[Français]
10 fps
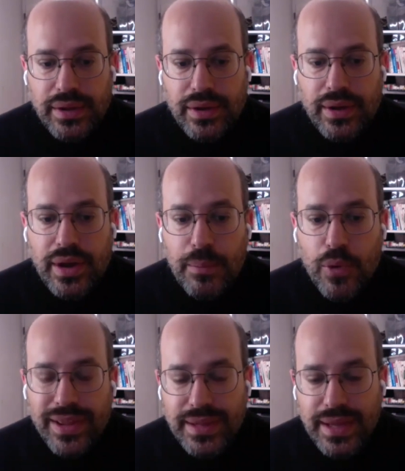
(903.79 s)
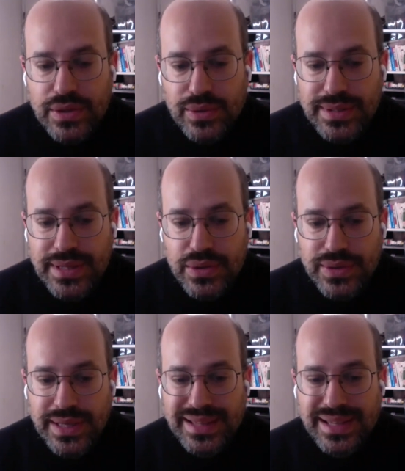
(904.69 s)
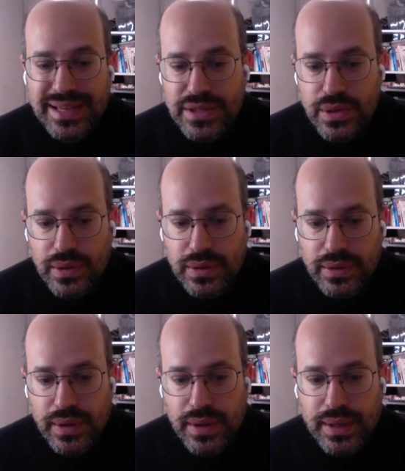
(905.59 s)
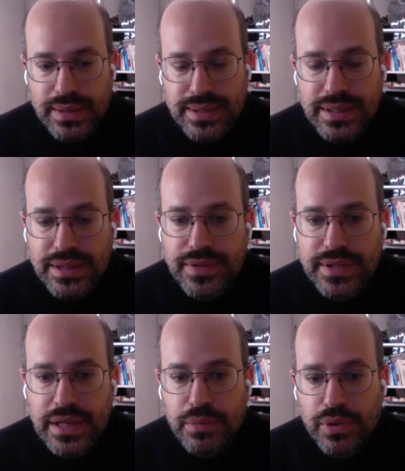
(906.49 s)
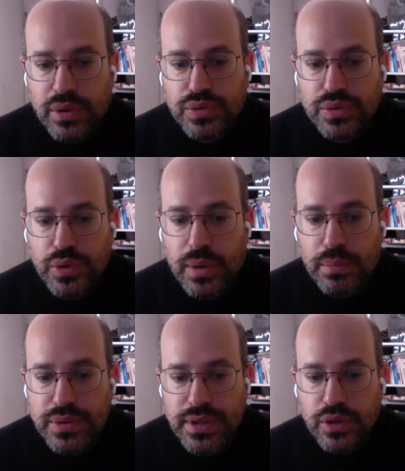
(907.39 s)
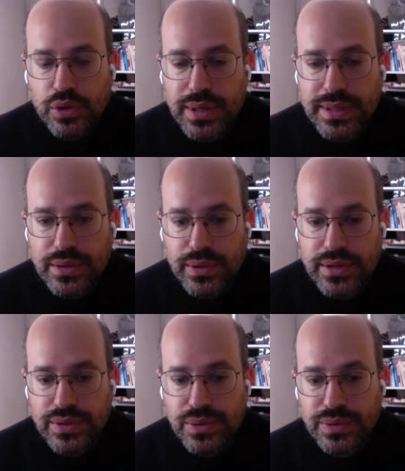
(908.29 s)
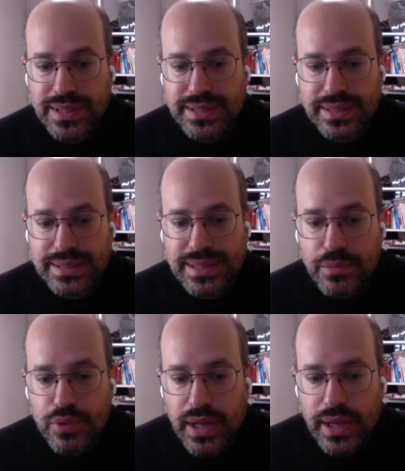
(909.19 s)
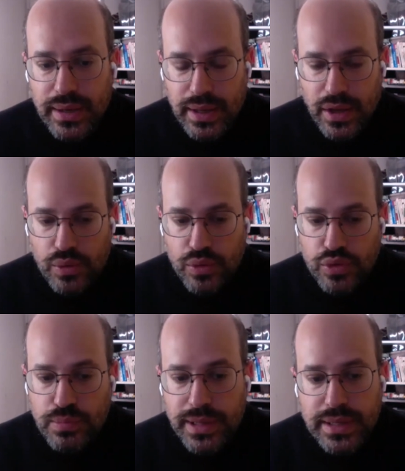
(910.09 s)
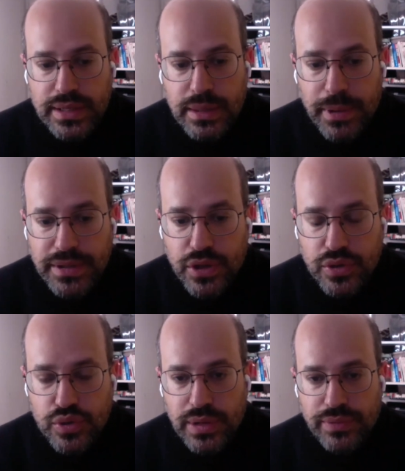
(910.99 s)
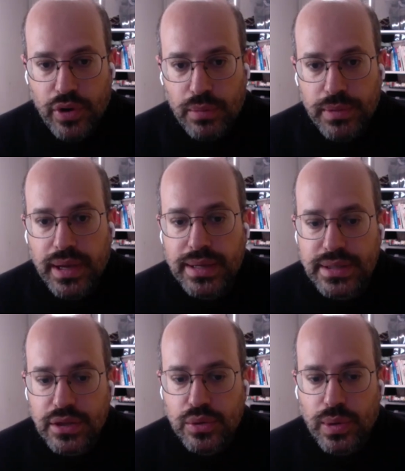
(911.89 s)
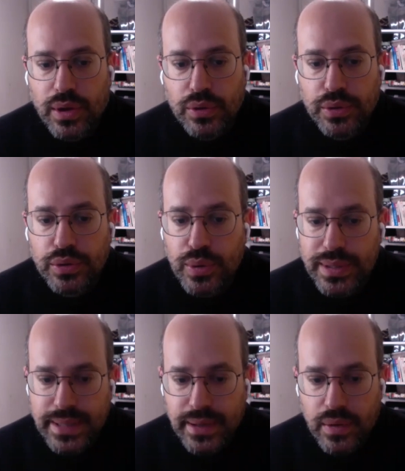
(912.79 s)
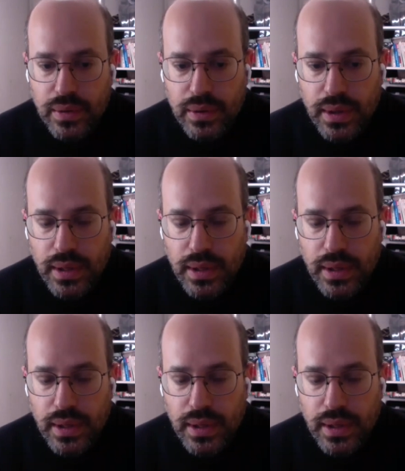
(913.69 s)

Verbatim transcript: Euh, la moyenne d'âge dans les agences est très jeune c'est difficile pour des consultants un peu seniors de rester en agence. Donc ça, c'est un modèle où tu manages des personnes, tu les formes, ils restent chez toi entre 2 et 5 ans.